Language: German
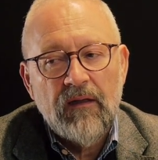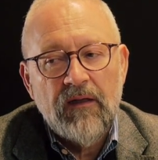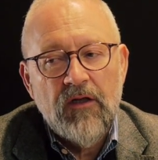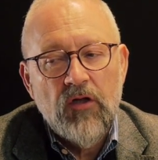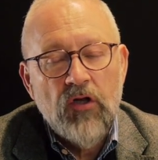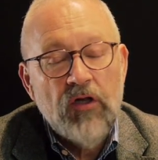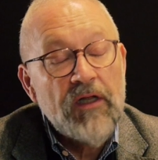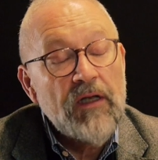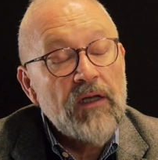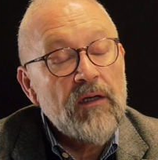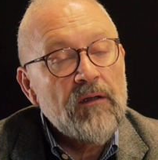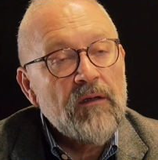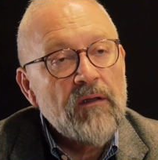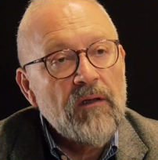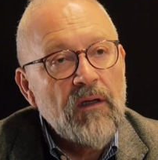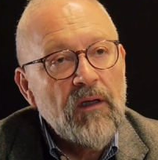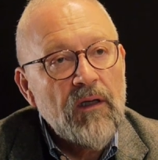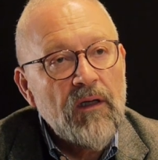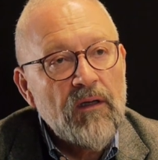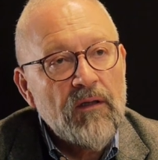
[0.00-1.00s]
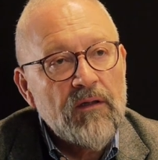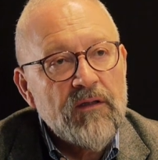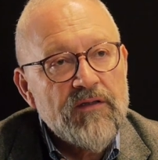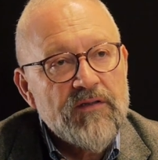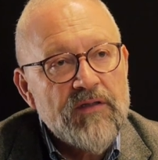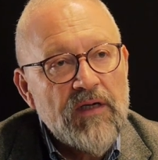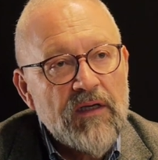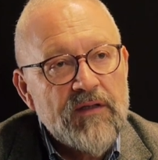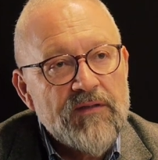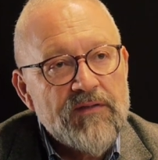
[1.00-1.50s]
die stehenden Heere
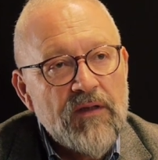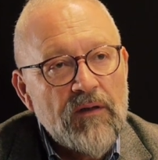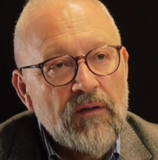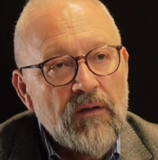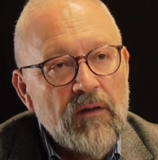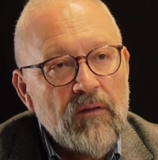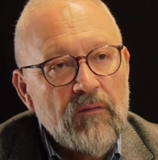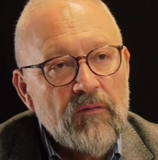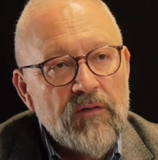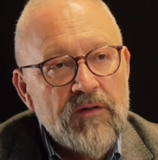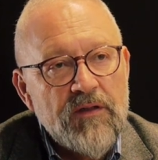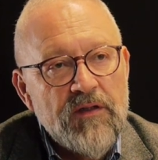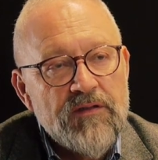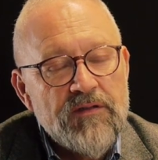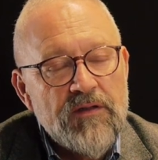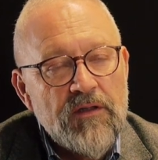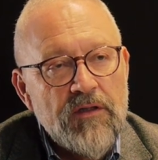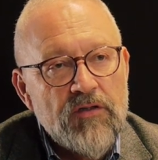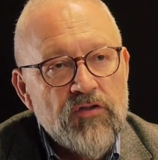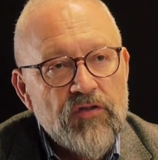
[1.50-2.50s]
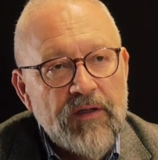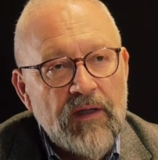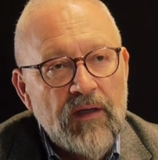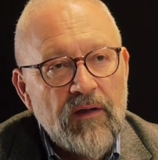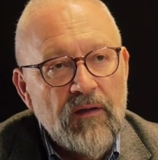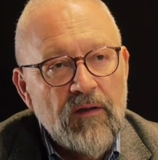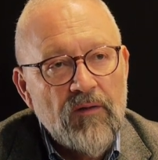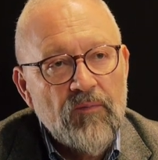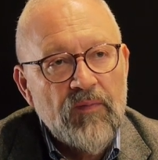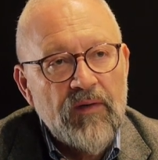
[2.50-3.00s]
des 18. Jahrhunderts sind die
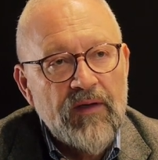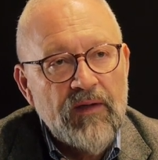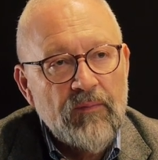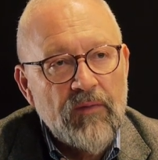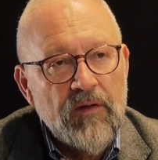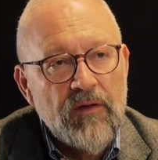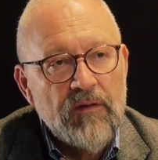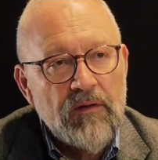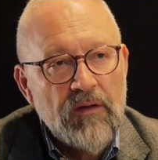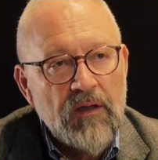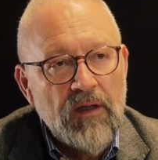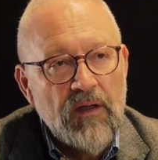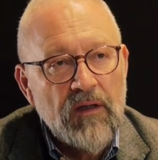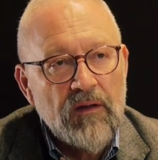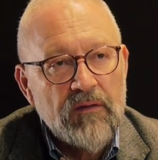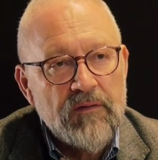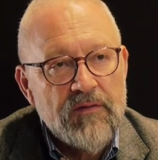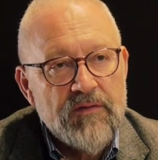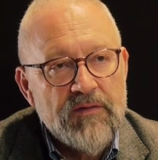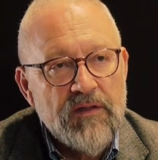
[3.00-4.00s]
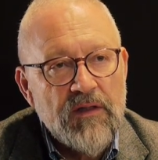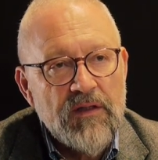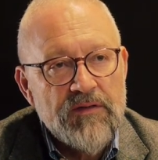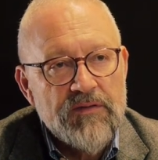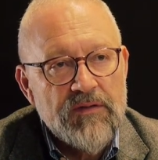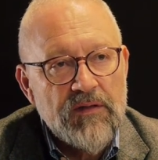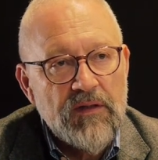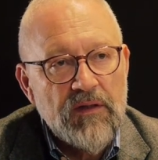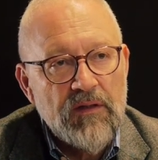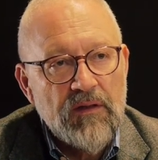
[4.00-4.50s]
stehen gebliebenen Heere des
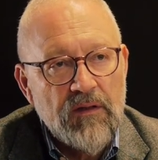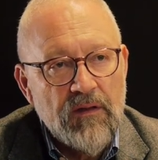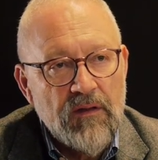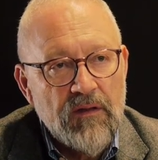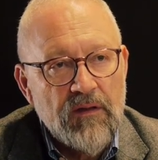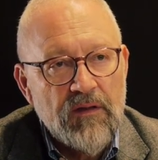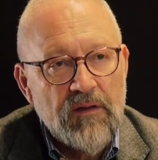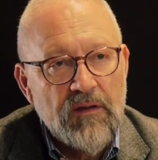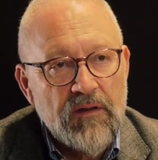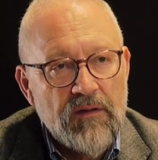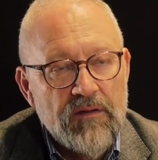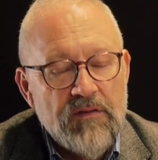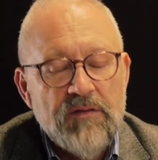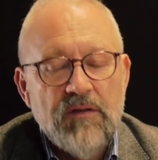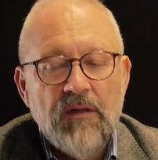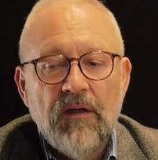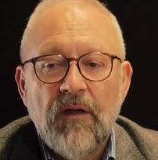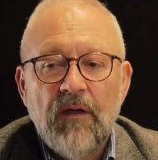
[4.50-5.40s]
Dreißigjährigen Krieges,